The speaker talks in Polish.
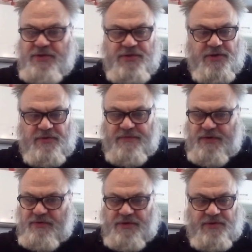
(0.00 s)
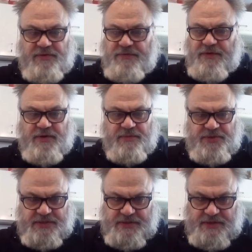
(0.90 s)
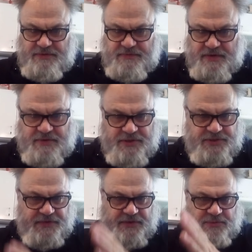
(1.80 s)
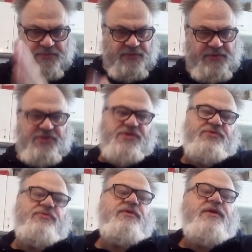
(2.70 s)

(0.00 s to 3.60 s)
gdziekolwiek, gdziekolwiek ona by się znajdowała, czy w jakimś pomieszczeniu